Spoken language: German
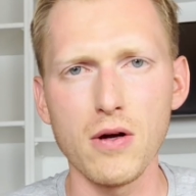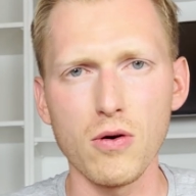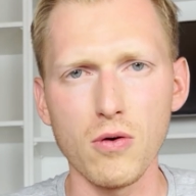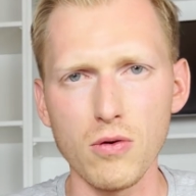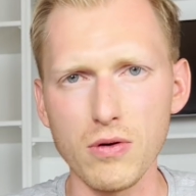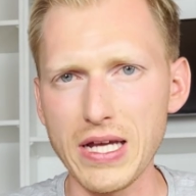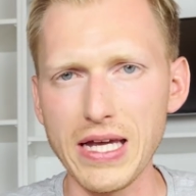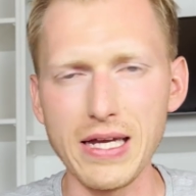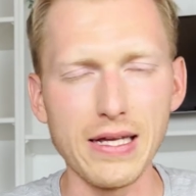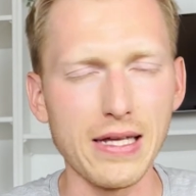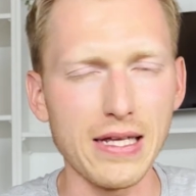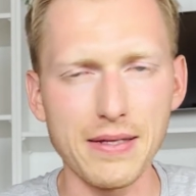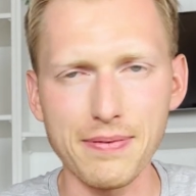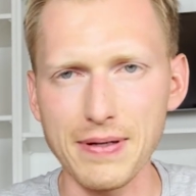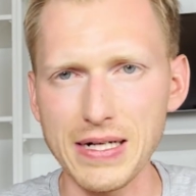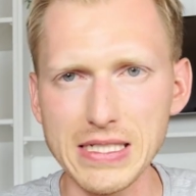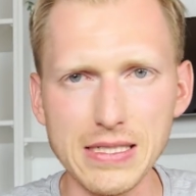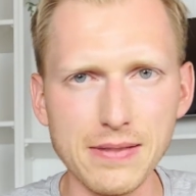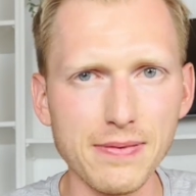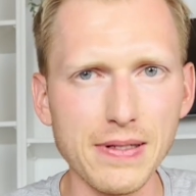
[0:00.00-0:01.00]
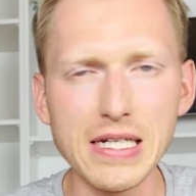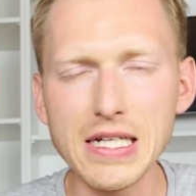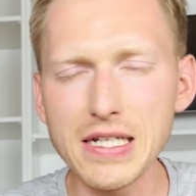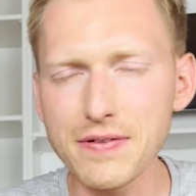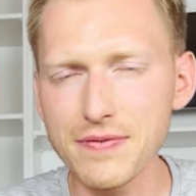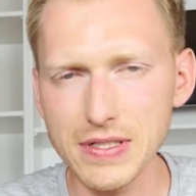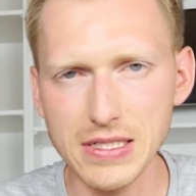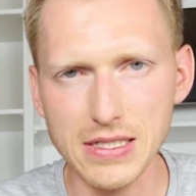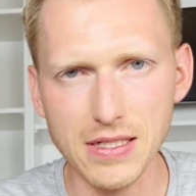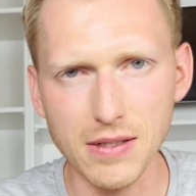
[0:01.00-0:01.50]
Okay, ich weiß zwar
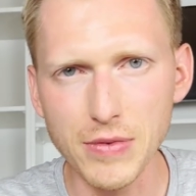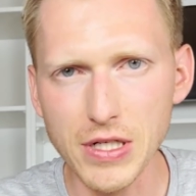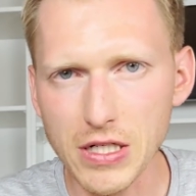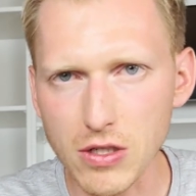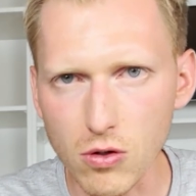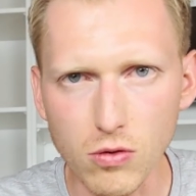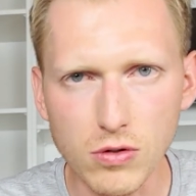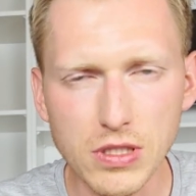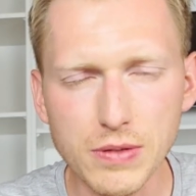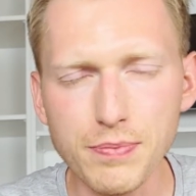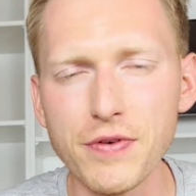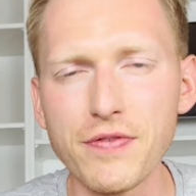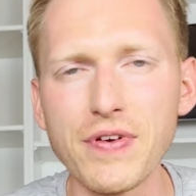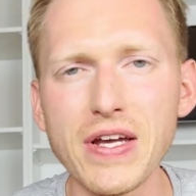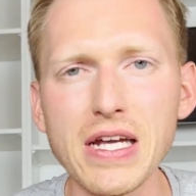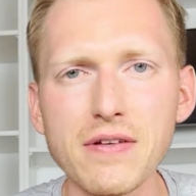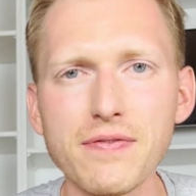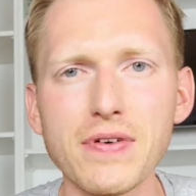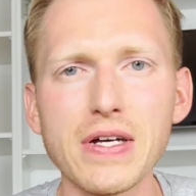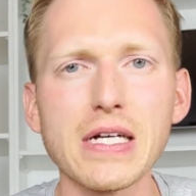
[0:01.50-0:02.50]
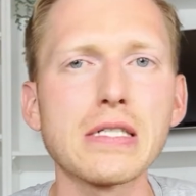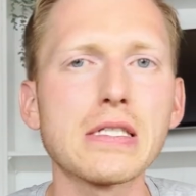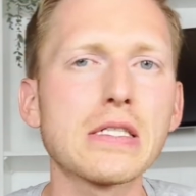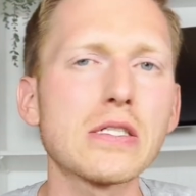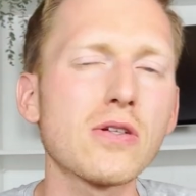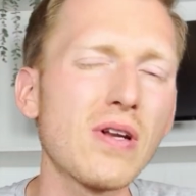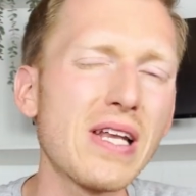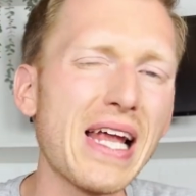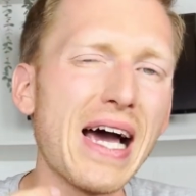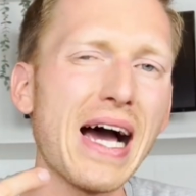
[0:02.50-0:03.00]
nicht, was damit groß bewegt werden
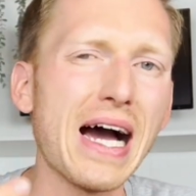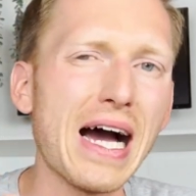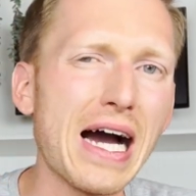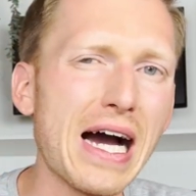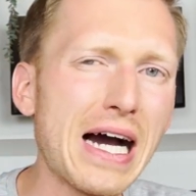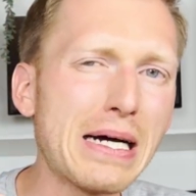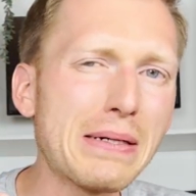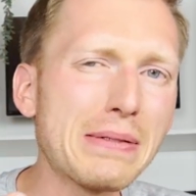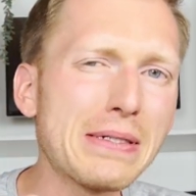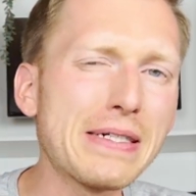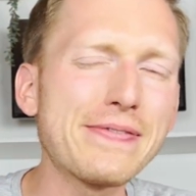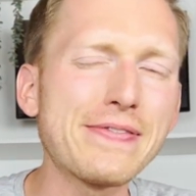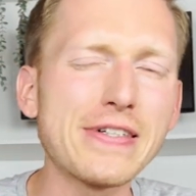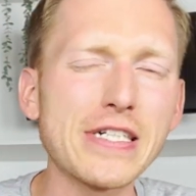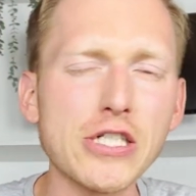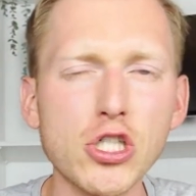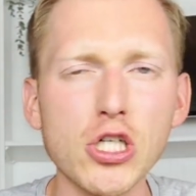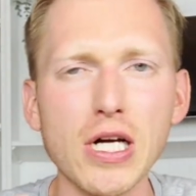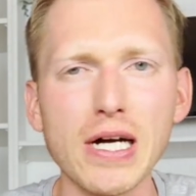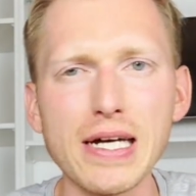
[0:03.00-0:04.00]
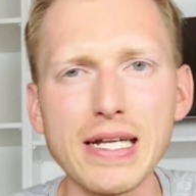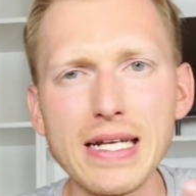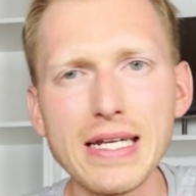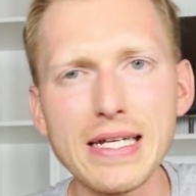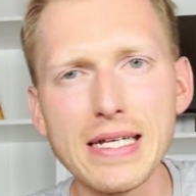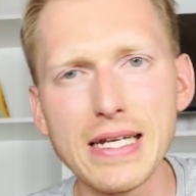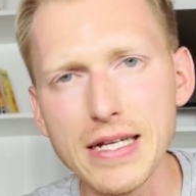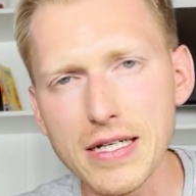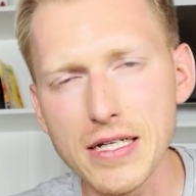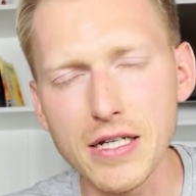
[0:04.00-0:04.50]
soll, aber
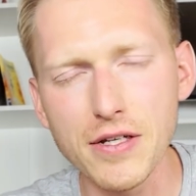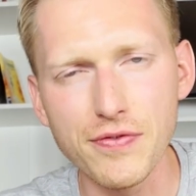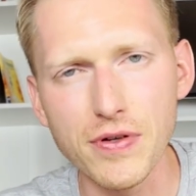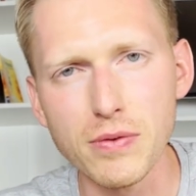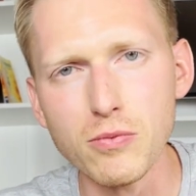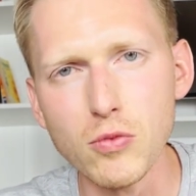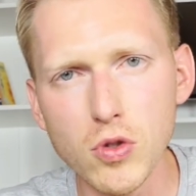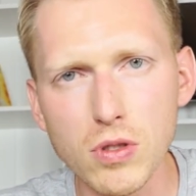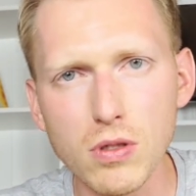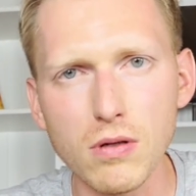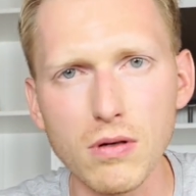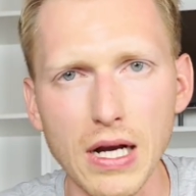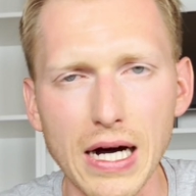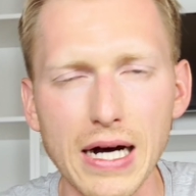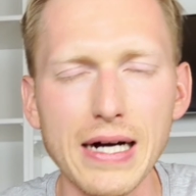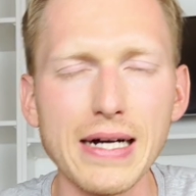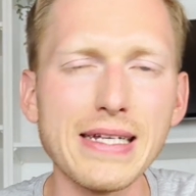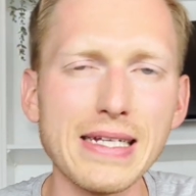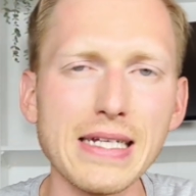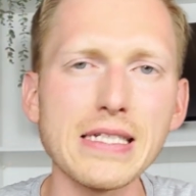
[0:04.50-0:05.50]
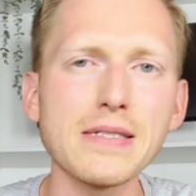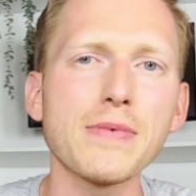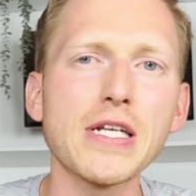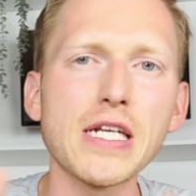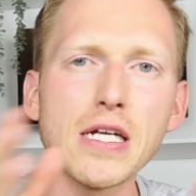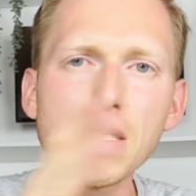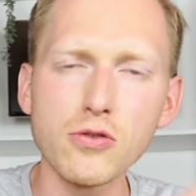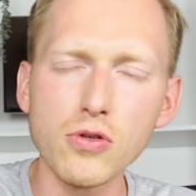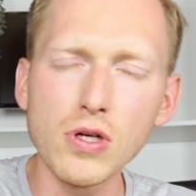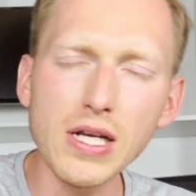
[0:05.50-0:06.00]
wahrscheinlich liegt die Vermutung nahe, dass man
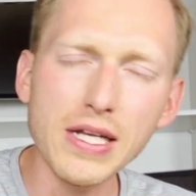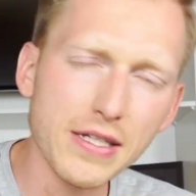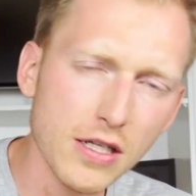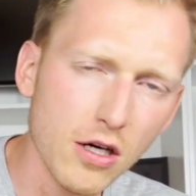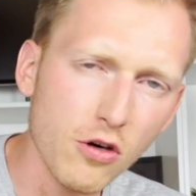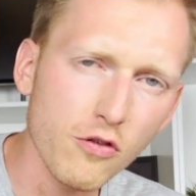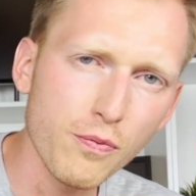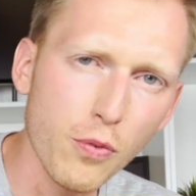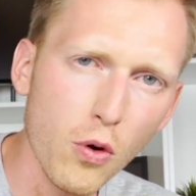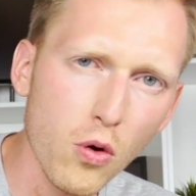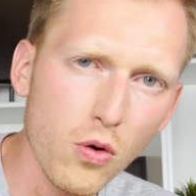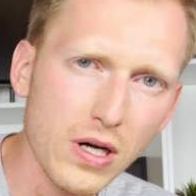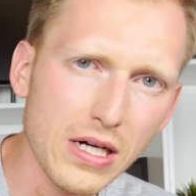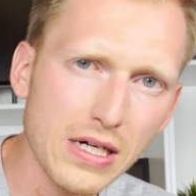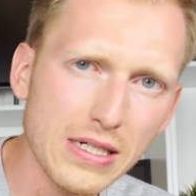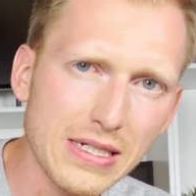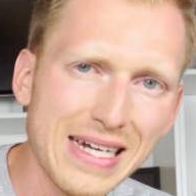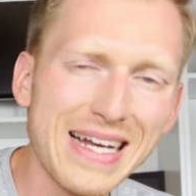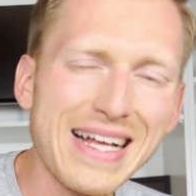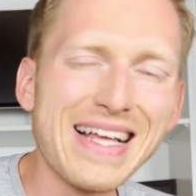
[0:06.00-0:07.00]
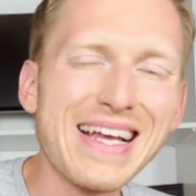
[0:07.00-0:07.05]
natürlich darauf pokert,